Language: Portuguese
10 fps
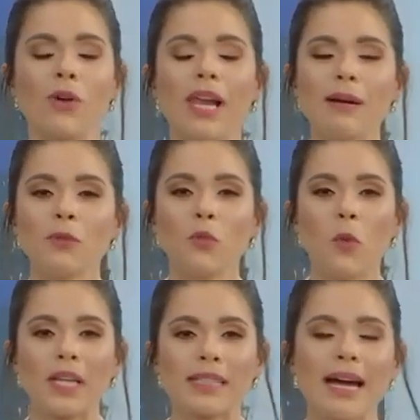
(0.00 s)
Olá, muito
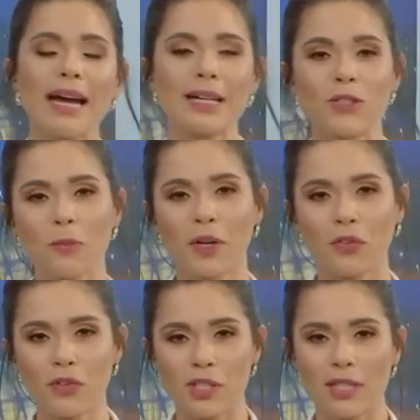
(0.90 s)
boa tarde
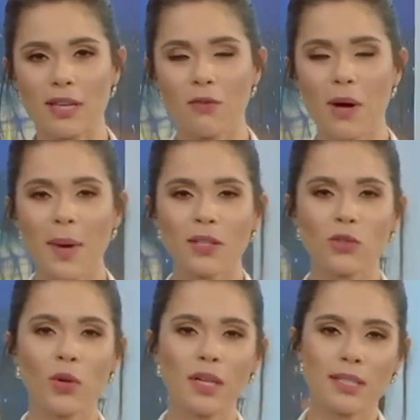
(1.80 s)
para você. O
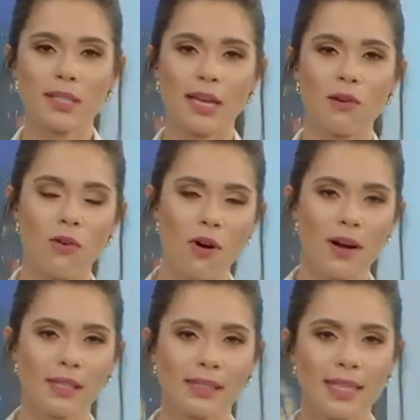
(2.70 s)
Amazonas
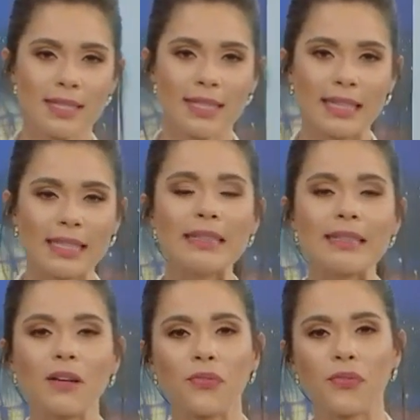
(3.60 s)
Record desta
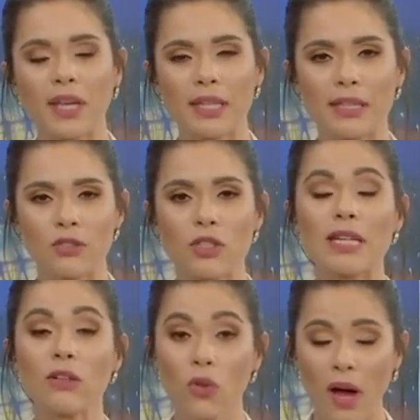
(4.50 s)
quinta-feira,
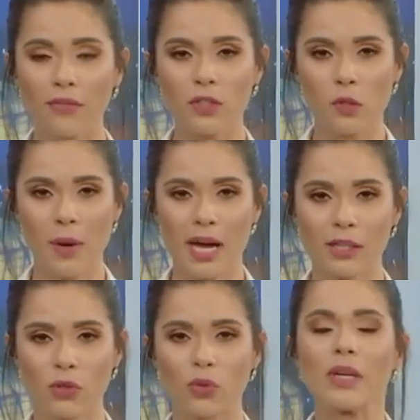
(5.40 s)
19 de
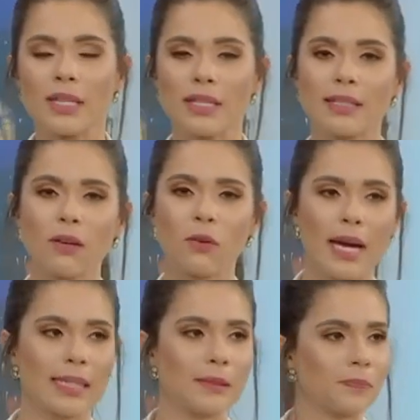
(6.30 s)
março, está no
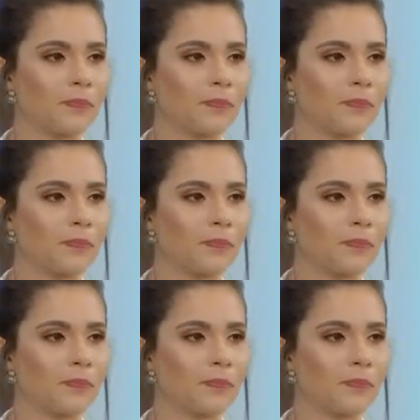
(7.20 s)
ar.